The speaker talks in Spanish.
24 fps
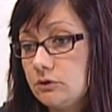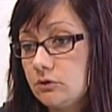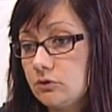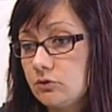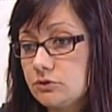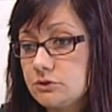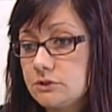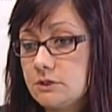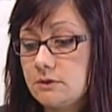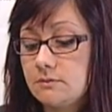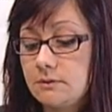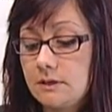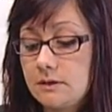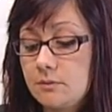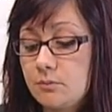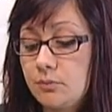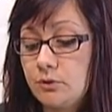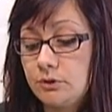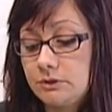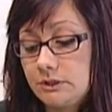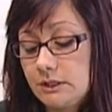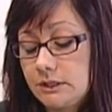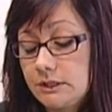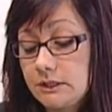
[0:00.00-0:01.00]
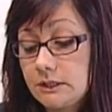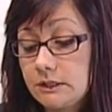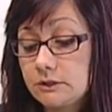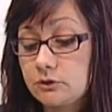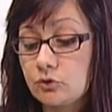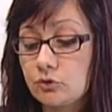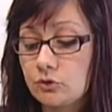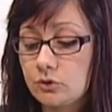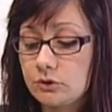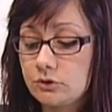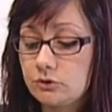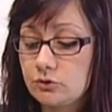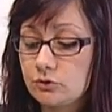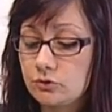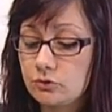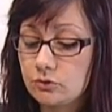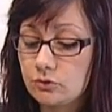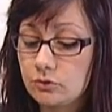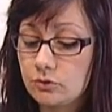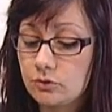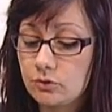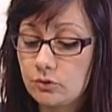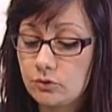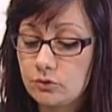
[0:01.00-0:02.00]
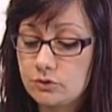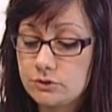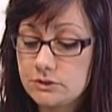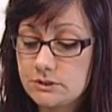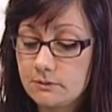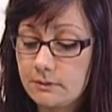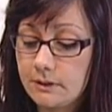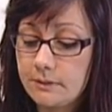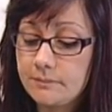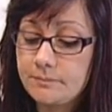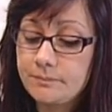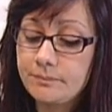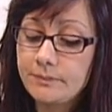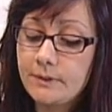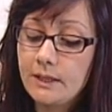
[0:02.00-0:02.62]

conlleva, la importancia que todo esto conlleva.